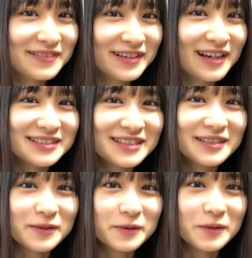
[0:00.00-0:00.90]
焦
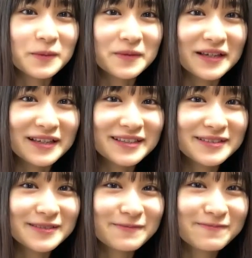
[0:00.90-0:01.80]
ることもない
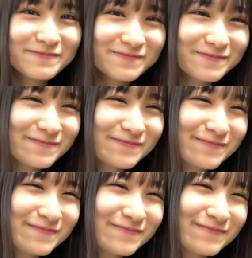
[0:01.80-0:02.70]

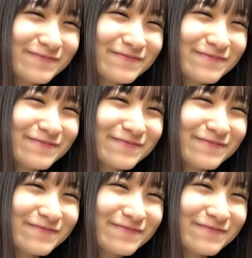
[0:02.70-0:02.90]
おは